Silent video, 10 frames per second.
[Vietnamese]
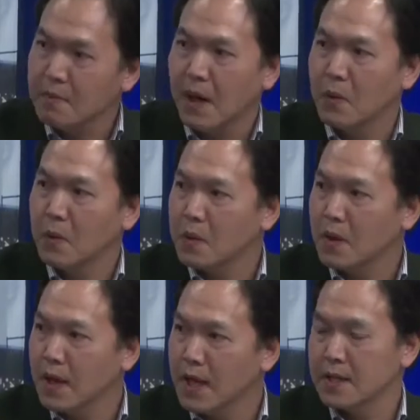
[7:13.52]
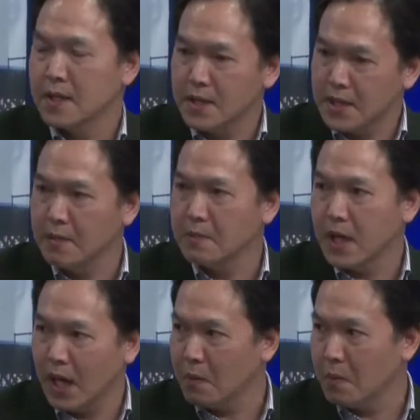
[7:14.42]
cái máu lên tới tim
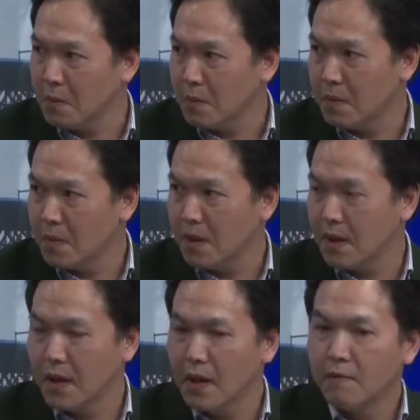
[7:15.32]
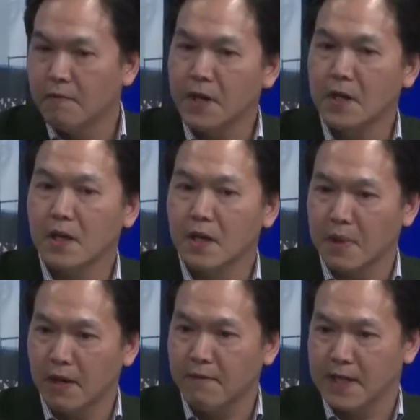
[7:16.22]
tới óc yeah. Dạ. Vâng. với những người
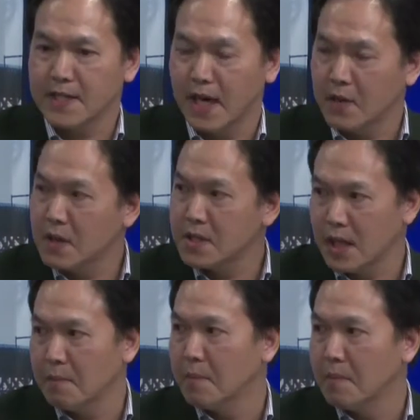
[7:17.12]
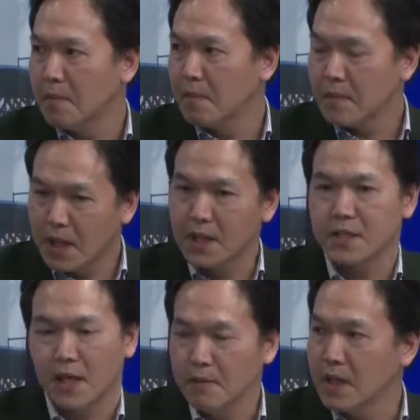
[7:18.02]
mà cái phản xạ đó nó chậm thì
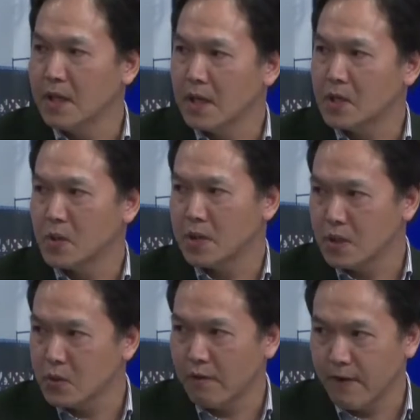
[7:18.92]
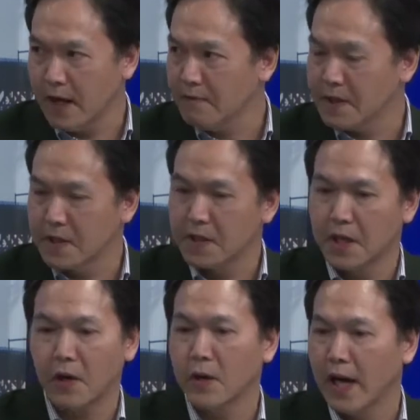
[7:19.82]
sẽ bị những cái triệu chứng choáng váng và thường
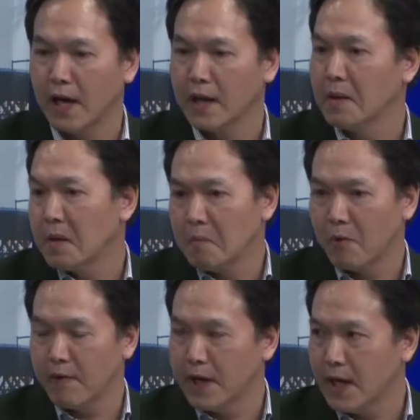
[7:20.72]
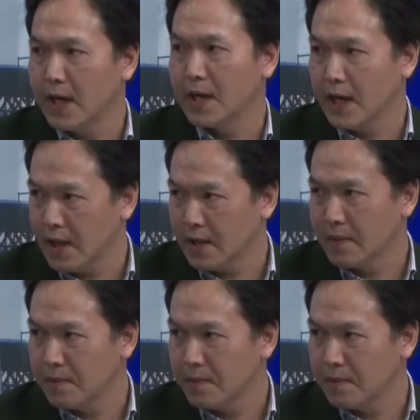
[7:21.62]
thường nó kéo dài một vài giây là nó hết